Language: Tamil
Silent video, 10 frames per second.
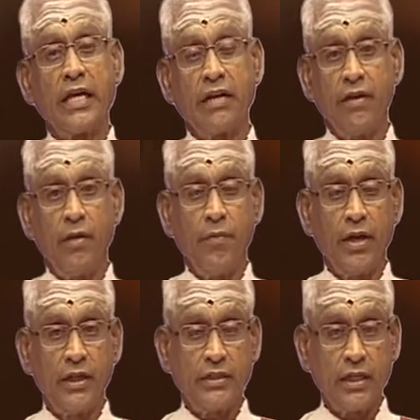எனவே
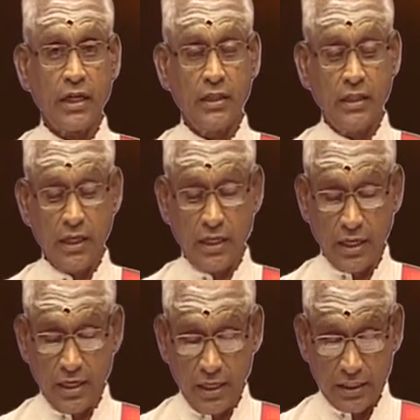மிகச்சிறந்த
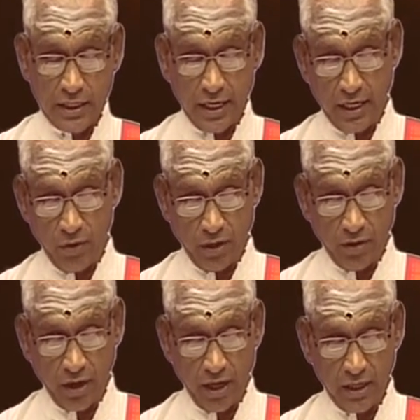நல்ல சேனை
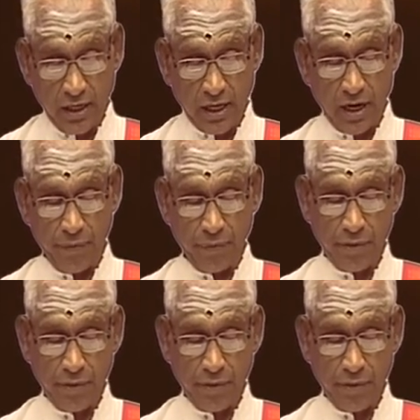உடையவராக இருக்கிறார்